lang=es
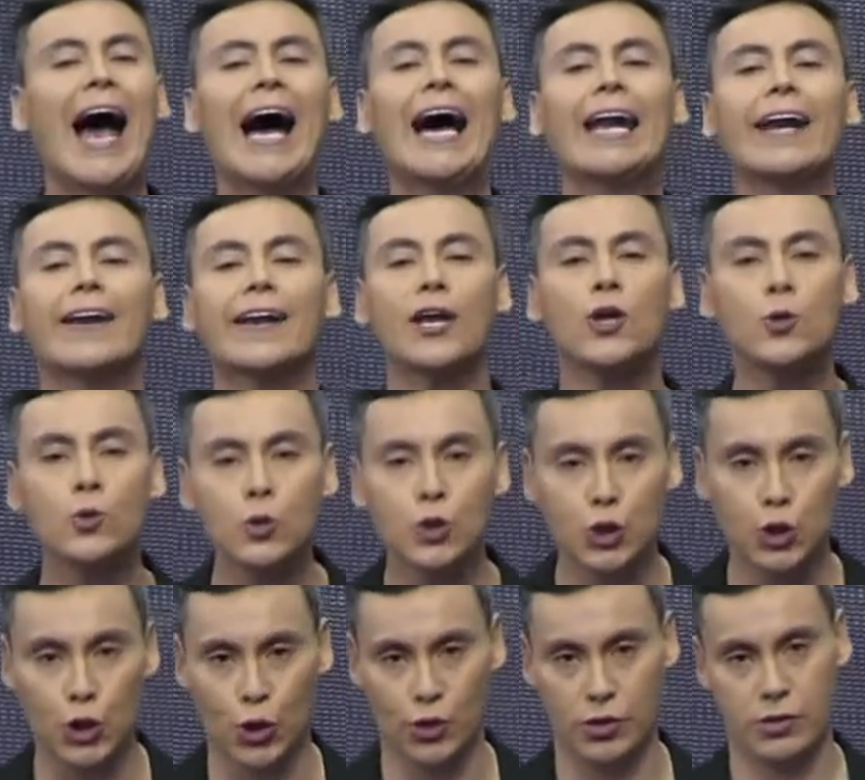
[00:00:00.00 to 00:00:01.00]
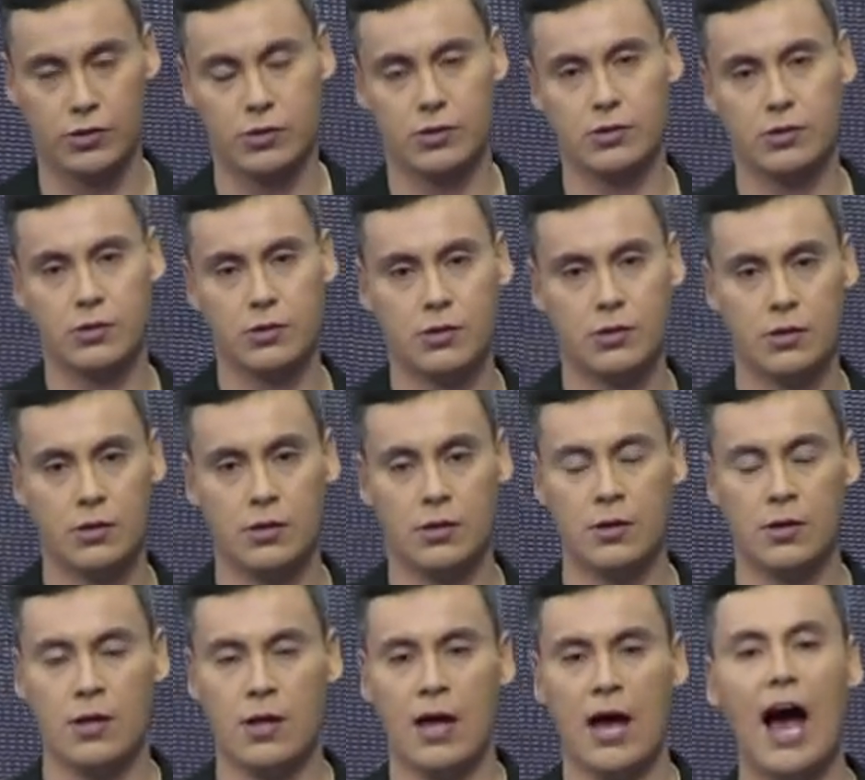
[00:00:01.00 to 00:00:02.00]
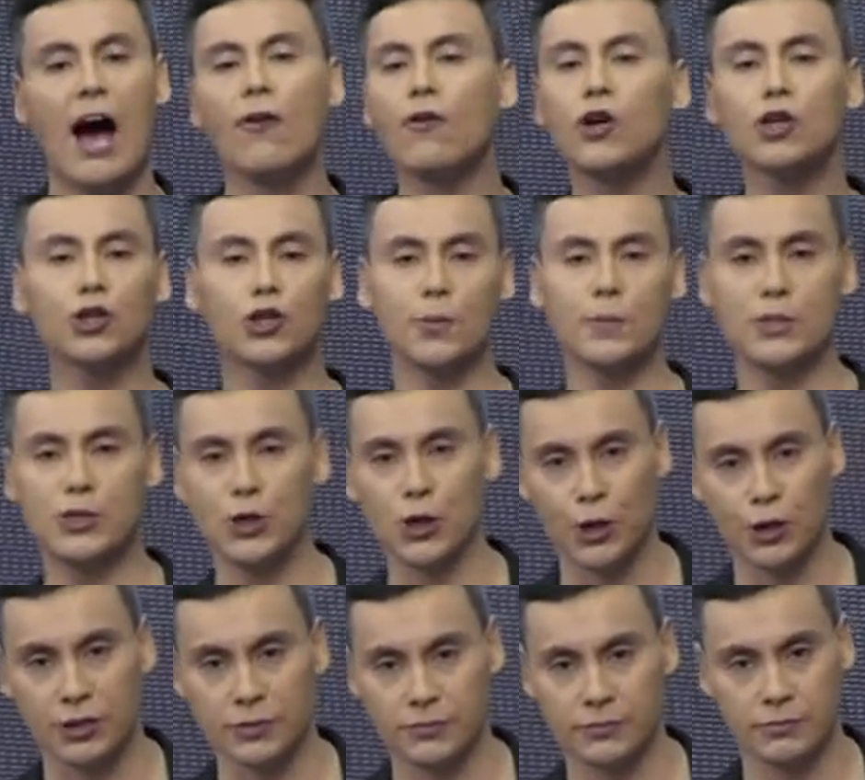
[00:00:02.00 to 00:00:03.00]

Renuncio. Aborto misión.